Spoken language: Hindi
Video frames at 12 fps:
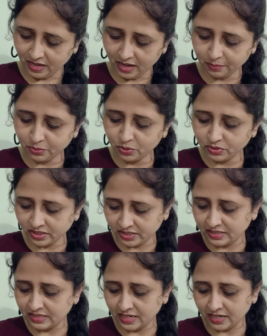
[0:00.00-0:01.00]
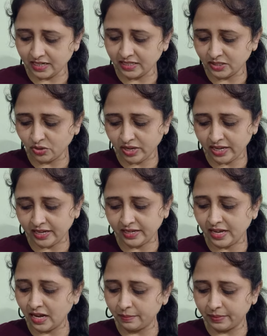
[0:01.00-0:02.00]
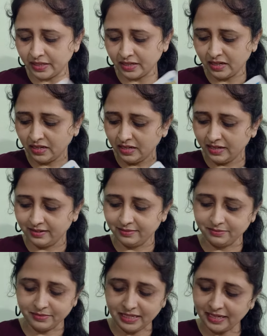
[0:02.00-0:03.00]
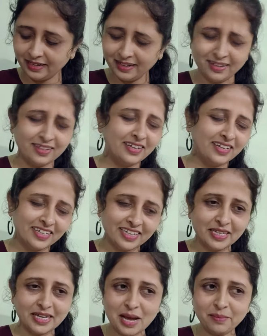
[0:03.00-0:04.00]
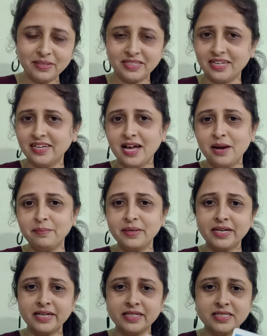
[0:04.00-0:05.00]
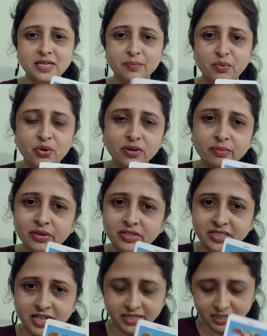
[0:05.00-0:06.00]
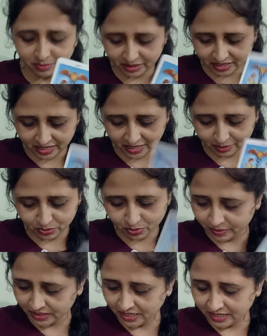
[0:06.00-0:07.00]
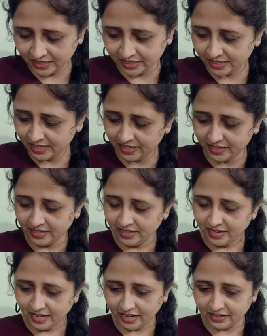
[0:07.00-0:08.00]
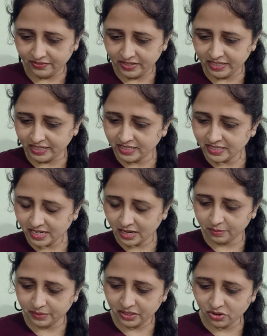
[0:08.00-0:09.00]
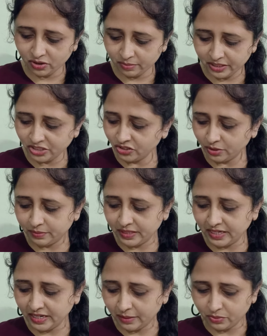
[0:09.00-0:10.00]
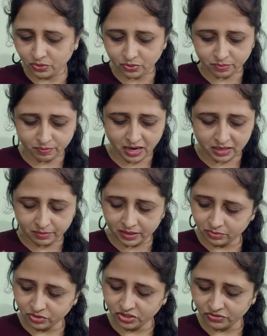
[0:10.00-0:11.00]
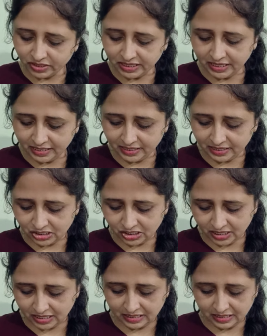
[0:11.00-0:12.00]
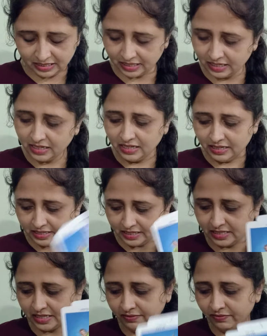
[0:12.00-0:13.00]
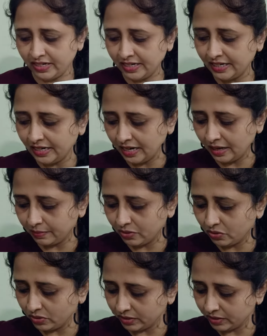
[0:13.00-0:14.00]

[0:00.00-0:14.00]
आपको स्ट्रगल तो है यहाँ पर नहीं क्या पता यहाँ पर है ना सपोर्ट बहुत ज़्यादा मिल रहा है आपको पता नहीं है एक्वेरियस यहाँ पर गवर्नमेंट जॉब के लिए आपको बार बार मुझे वही एनर्जी आ रही है यस डेफिनेटली आपको